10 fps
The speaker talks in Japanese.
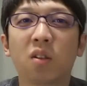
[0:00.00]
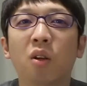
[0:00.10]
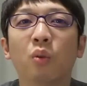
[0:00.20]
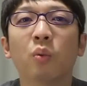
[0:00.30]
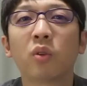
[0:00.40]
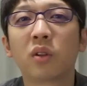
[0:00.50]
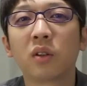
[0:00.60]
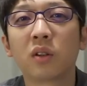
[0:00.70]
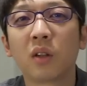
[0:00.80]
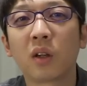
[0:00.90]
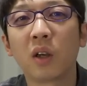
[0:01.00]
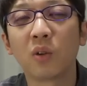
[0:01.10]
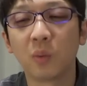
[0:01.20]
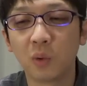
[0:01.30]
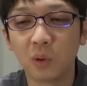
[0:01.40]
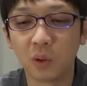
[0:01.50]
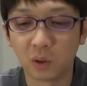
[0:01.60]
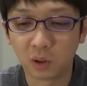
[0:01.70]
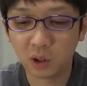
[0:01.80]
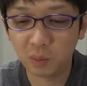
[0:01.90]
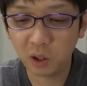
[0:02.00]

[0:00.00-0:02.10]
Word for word: て思ってだけども組